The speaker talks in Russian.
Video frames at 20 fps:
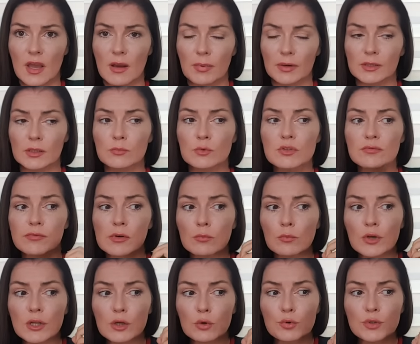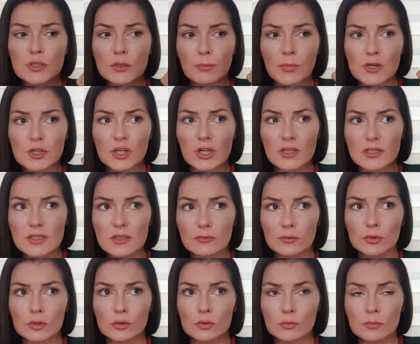Поэтому сформулируйте, пожалуйста,
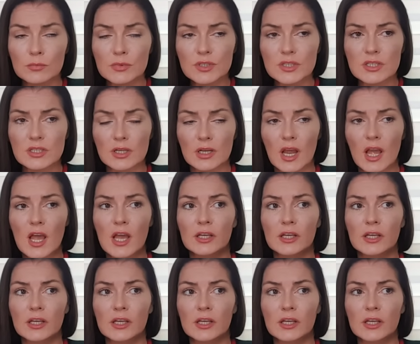вот эту мысль.